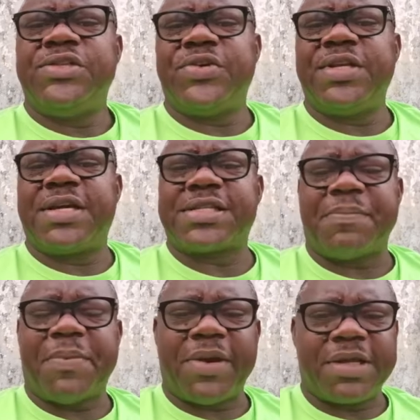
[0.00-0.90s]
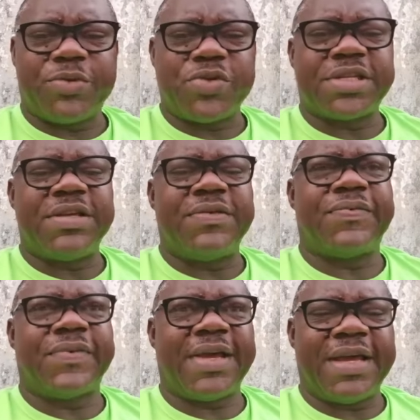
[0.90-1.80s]
Dieu dit dans sa parole que tout ce qu'il
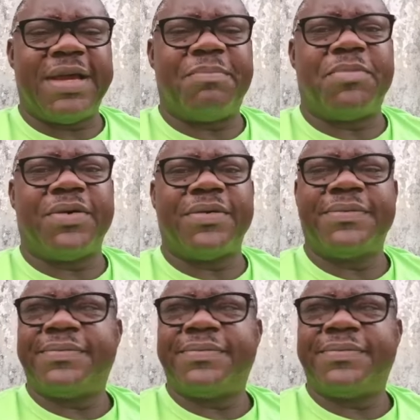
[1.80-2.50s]
fait est bon.